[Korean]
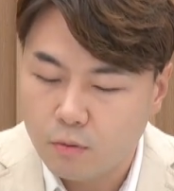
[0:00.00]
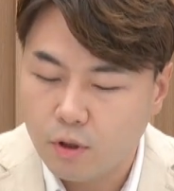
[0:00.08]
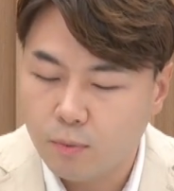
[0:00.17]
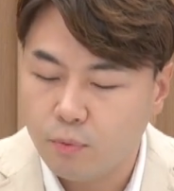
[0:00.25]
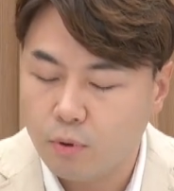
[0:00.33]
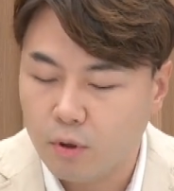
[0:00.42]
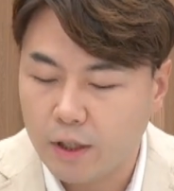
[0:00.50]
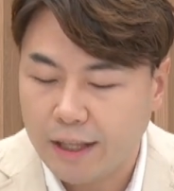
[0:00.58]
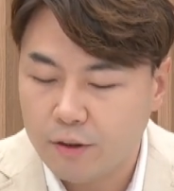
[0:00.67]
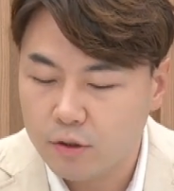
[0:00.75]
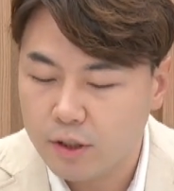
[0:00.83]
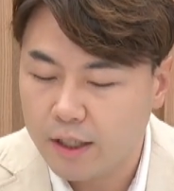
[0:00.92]
또 EPR이
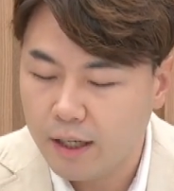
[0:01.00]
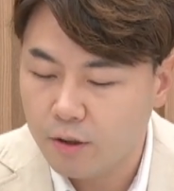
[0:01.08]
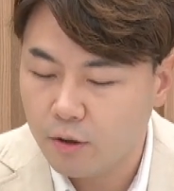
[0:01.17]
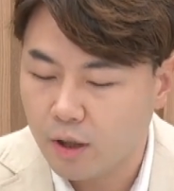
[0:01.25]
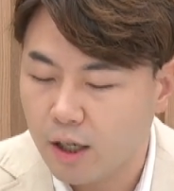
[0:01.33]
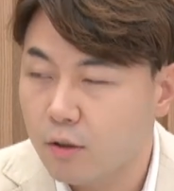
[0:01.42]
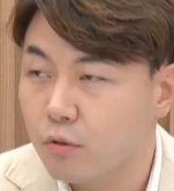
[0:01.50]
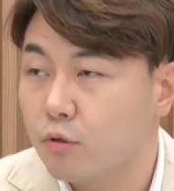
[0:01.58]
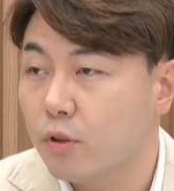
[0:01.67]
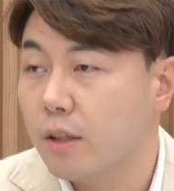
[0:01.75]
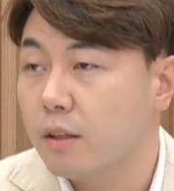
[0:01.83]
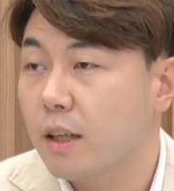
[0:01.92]
에너지 캐리어 역할도
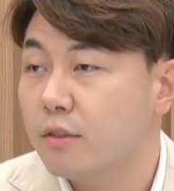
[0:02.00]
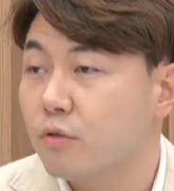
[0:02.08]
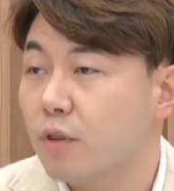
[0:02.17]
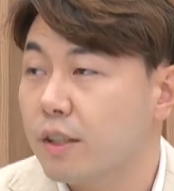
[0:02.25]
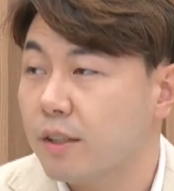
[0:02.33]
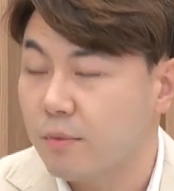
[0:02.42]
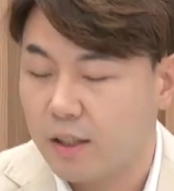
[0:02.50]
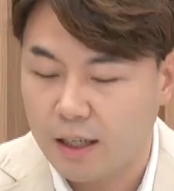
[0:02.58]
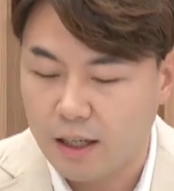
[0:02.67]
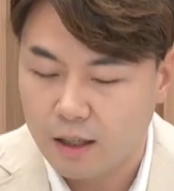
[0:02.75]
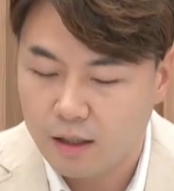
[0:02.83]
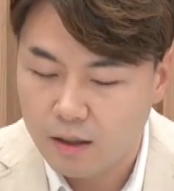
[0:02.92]
수행을 할 수가
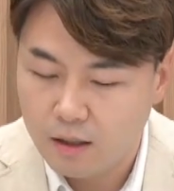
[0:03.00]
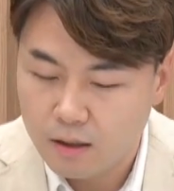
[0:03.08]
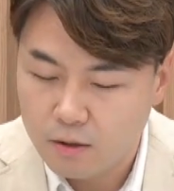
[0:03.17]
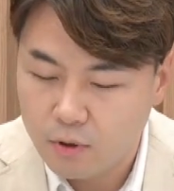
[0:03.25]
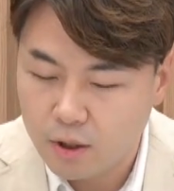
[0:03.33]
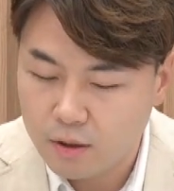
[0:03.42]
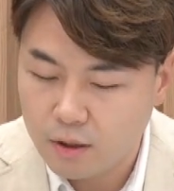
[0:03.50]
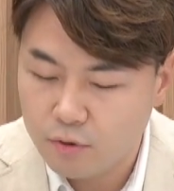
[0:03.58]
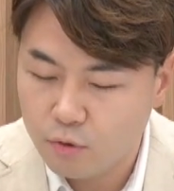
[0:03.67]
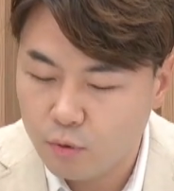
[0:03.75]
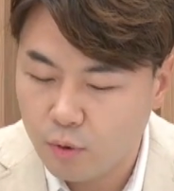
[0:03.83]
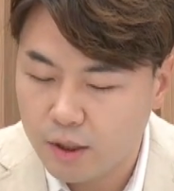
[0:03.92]
있습니다. 네. 최근에
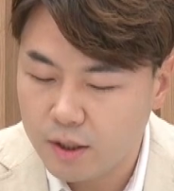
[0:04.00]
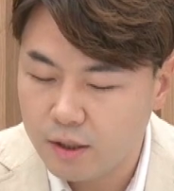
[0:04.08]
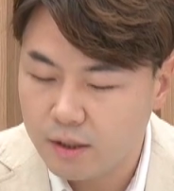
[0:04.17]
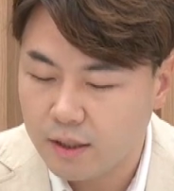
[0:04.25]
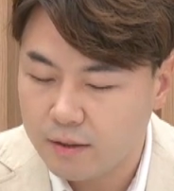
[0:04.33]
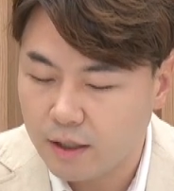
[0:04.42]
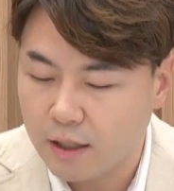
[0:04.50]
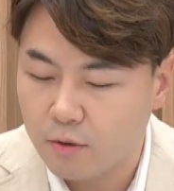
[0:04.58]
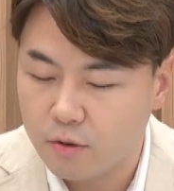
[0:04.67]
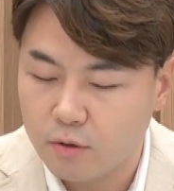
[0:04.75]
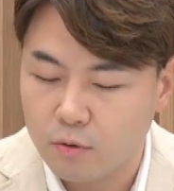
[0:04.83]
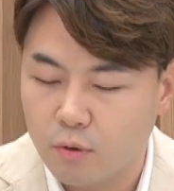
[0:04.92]
수소가 신재생
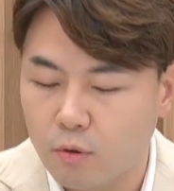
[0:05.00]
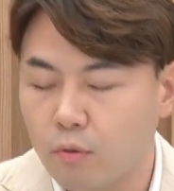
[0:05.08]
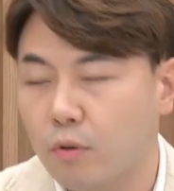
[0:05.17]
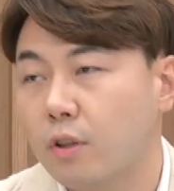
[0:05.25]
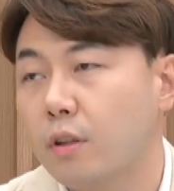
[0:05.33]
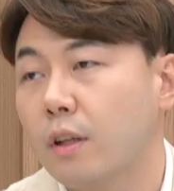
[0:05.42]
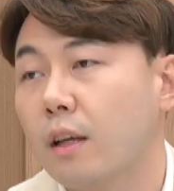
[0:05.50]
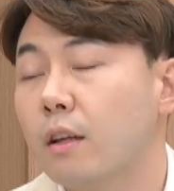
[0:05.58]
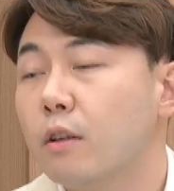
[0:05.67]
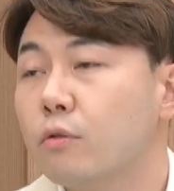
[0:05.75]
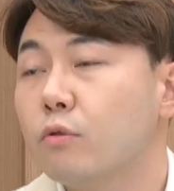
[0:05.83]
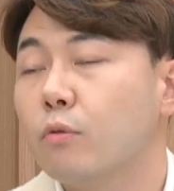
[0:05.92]
에너지로 떠오르고 있는데
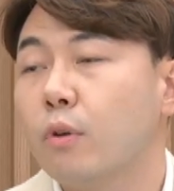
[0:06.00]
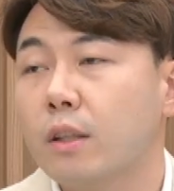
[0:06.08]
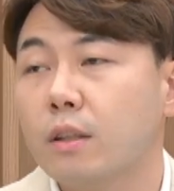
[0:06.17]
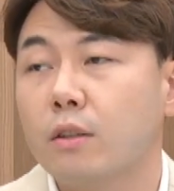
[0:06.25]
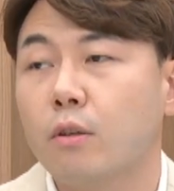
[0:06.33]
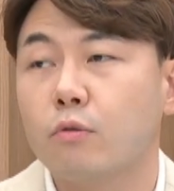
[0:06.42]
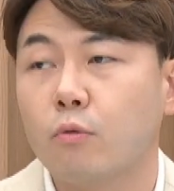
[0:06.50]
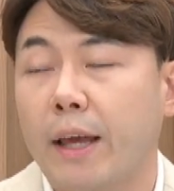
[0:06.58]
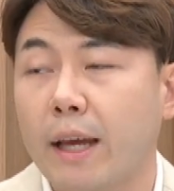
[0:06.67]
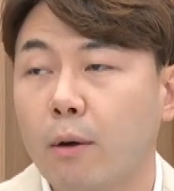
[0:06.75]
수소 같은 경우 는또